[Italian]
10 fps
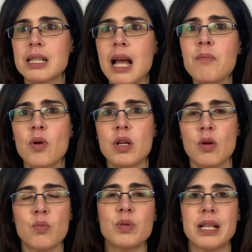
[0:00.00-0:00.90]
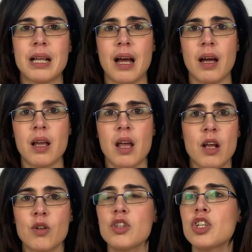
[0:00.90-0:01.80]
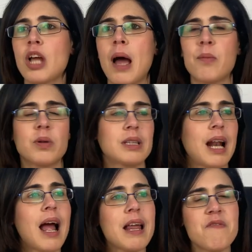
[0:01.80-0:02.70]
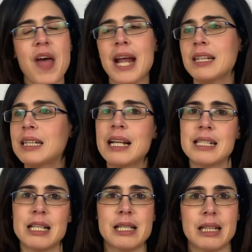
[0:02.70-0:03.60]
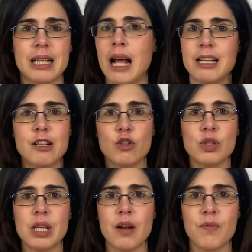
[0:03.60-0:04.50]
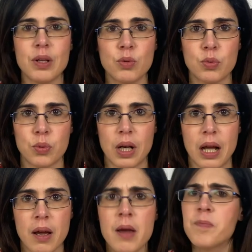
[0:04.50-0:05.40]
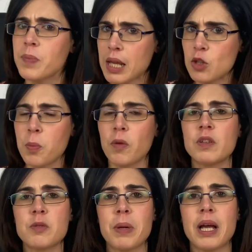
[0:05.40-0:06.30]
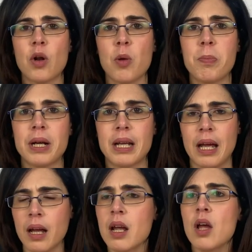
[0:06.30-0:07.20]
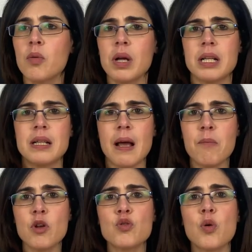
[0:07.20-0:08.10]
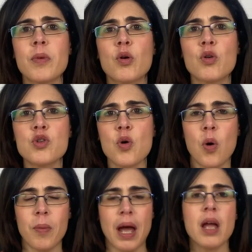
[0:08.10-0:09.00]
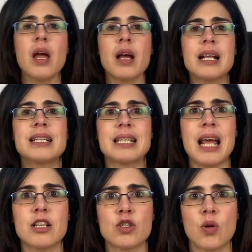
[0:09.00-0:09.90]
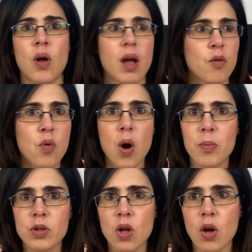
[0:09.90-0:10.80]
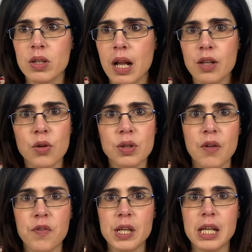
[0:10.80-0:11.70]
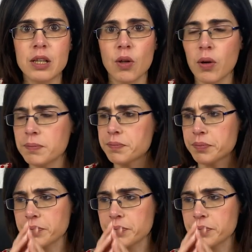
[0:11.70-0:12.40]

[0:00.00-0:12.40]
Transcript: diamogli un'età. Noi diciamo tra i 20 e i 60 anni, non serve a nulla e dopo vi spiegherò il perché. Quindi diamogli un nome e cognome, il sesso, uomo, donna, non definito,